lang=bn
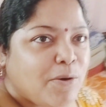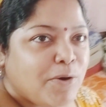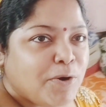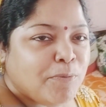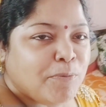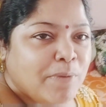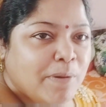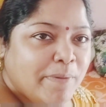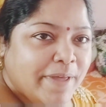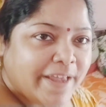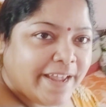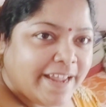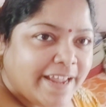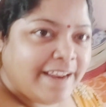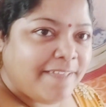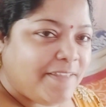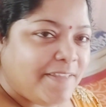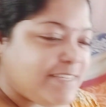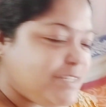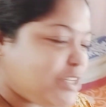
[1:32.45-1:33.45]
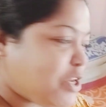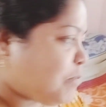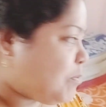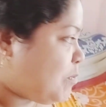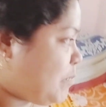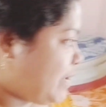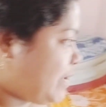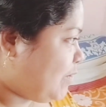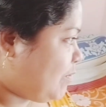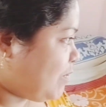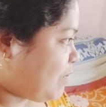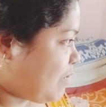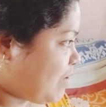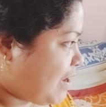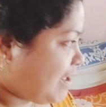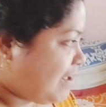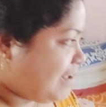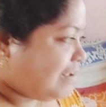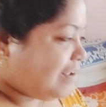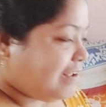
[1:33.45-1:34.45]
ওরমভাবে এঁকে নেতাজির অপমান করো
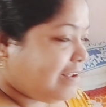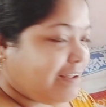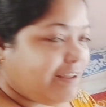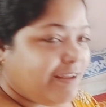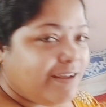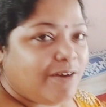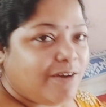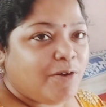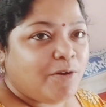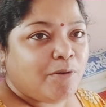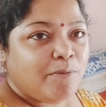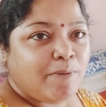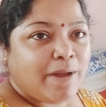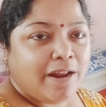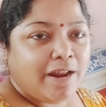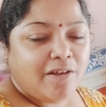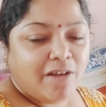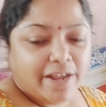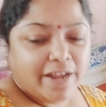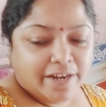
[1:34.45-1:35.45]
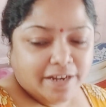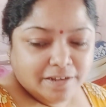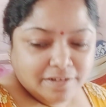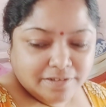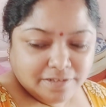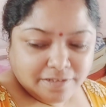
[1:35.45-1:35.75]
না ভালো হয়নি